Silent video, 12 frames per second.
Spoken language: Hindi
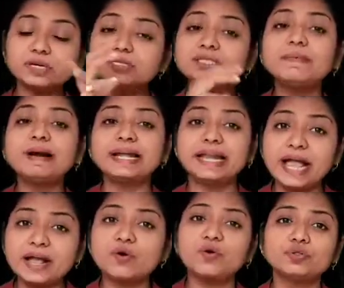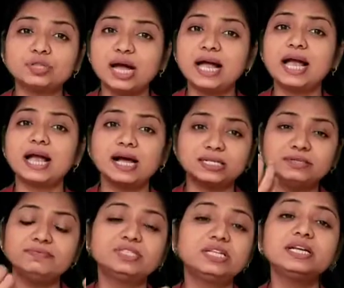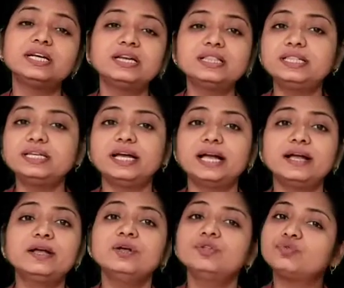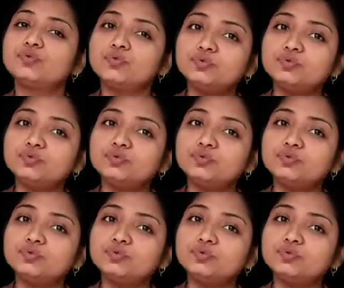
जब अटैक होता है आकाशीय बिजली गिरती है तो